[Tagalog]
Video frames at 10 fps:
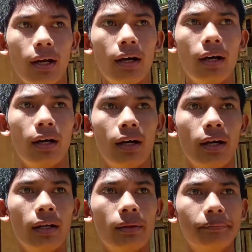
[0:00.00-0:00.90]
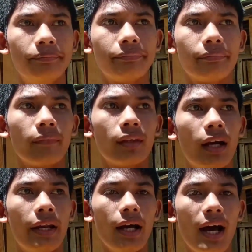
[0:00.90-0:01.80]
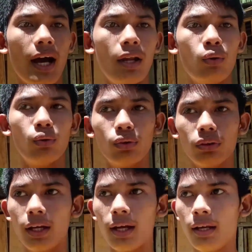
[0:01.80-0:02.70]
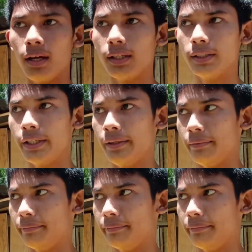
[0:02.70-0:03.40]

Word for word: uh, uh, nakakalungkot nga lang kasi